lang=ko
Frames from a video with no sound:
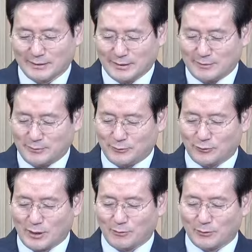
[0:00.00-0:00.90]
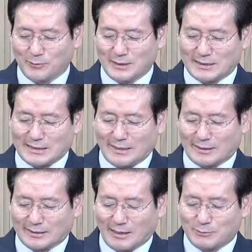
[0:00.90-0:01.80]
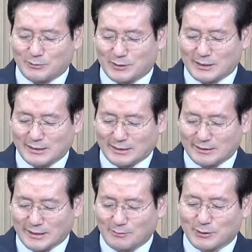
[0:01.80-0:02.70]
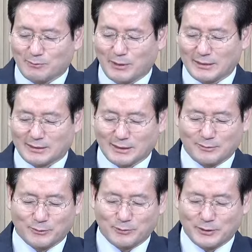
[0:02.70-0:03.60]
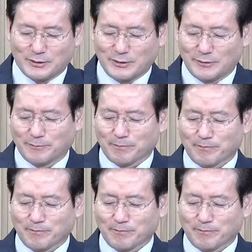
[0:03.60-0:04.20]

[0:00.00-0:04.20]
여러분 누가복음 1장 37절 38절에 보면은요.